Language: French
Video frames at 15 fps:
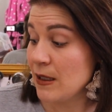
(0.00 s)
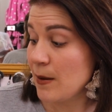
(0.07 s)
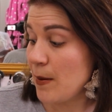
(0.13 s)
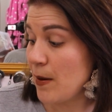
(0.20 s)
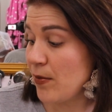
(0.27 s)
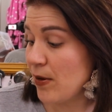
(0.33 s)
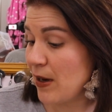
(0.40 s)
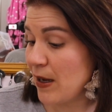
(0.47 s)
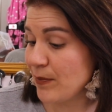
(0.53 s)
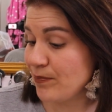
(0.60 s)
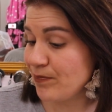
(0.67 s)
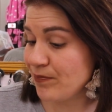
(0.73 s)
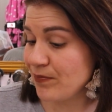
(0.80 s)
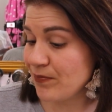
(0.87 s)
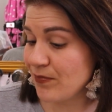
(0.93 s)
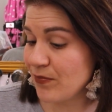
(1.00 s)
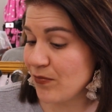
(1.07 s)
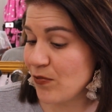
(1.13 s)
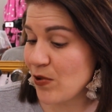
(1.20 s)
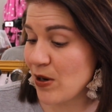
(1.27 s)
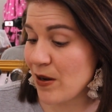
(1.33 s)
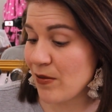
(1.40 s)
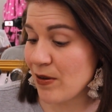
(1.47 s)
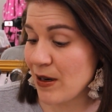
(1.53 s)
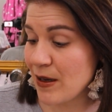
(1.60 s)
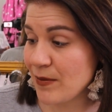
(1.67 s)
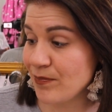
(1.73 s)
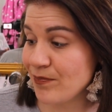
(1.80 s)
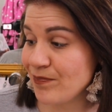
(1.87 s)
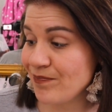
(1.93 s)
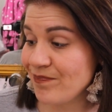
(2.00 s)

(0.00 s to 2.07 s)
Et bah voilà, voilà, voilà.